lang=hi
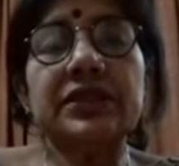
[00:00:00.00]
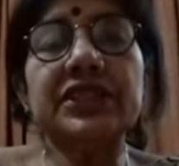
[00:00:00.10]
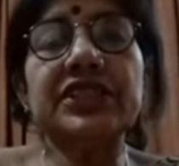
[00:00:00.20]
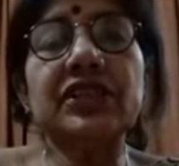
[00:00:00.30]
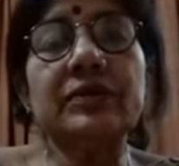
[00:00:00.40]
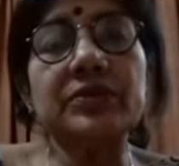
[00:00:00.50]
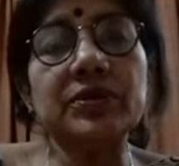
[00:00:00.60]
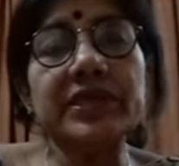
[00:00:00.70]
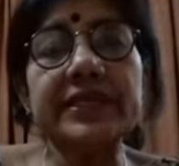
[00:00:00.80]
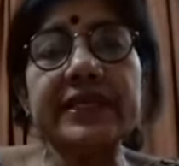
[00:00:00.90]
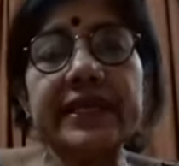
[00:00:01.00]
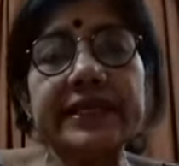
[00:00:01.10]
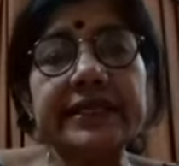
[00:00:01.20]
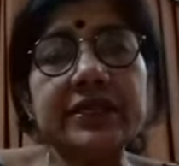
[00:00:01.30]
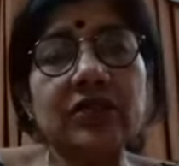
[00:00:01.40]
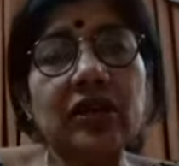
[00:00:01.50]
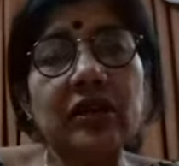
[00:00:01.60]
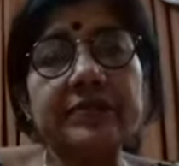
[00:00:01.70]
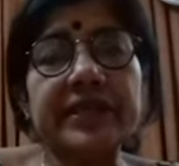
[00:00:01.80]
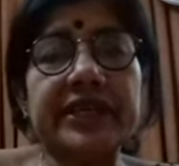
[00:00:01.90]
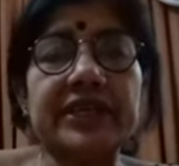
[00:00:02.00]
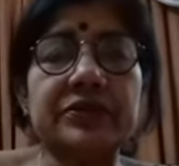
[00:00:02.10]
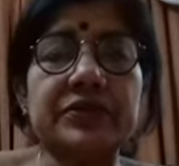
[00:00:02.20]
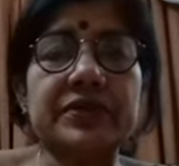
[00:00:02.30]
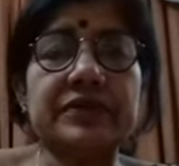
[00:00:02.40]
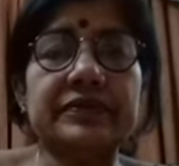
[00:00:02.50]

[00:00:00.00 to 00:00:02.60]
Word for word: teaching of social science objectives